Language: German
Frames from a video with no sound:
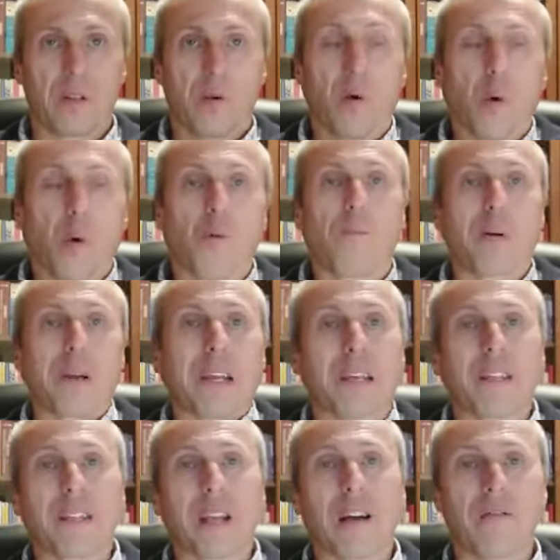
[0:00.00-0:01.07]

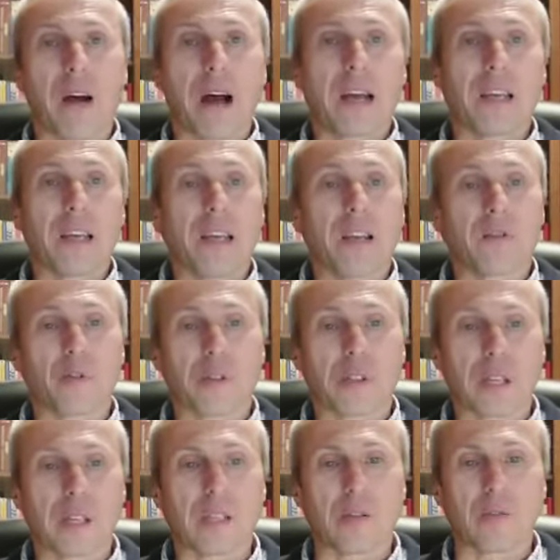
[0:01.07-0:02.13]
Hohepriester war Jesus
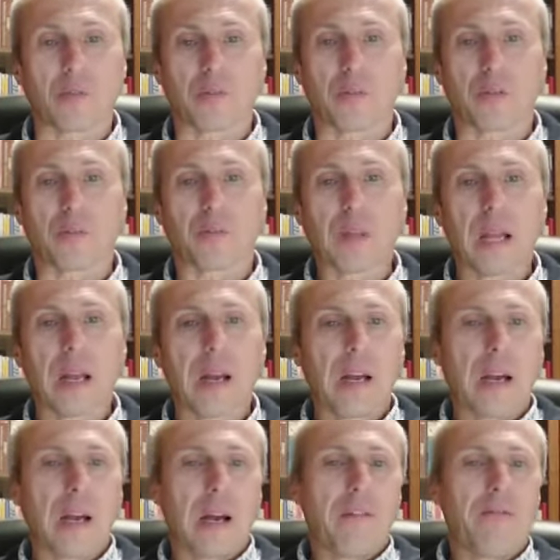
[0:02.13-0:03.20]
Christus.
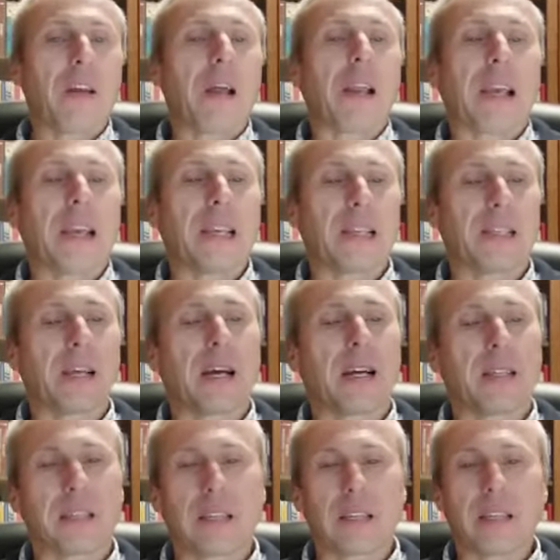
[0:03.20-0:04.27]
Wir lesen
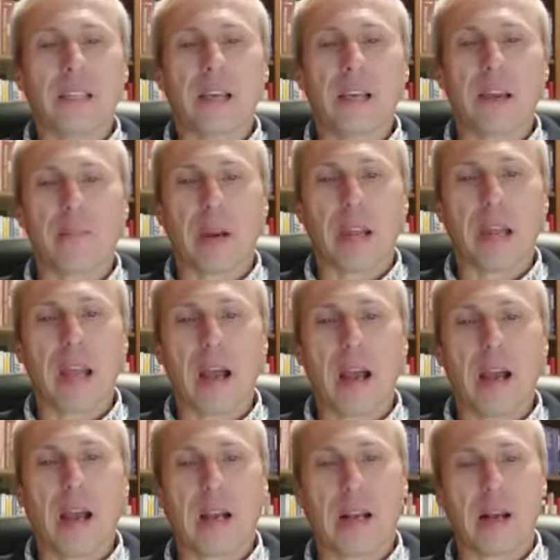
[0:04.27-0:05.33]
das in
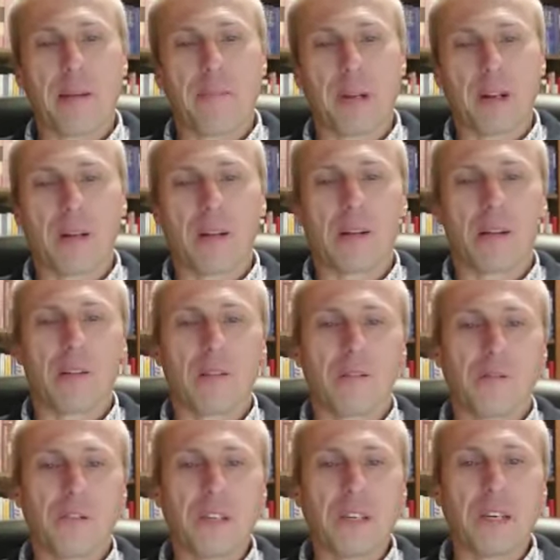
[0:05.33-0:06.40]
Hebräer Kapitel
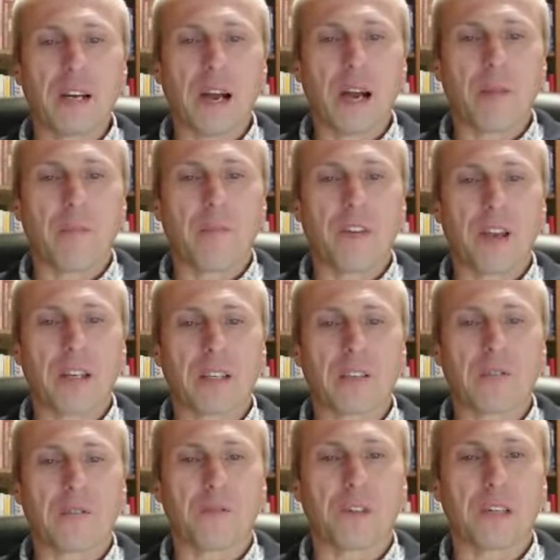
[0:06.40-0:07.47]
4 ab
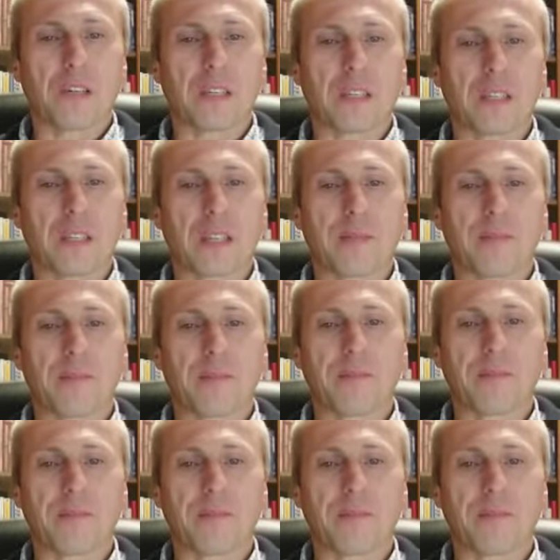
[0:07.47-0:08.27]
Vers 14.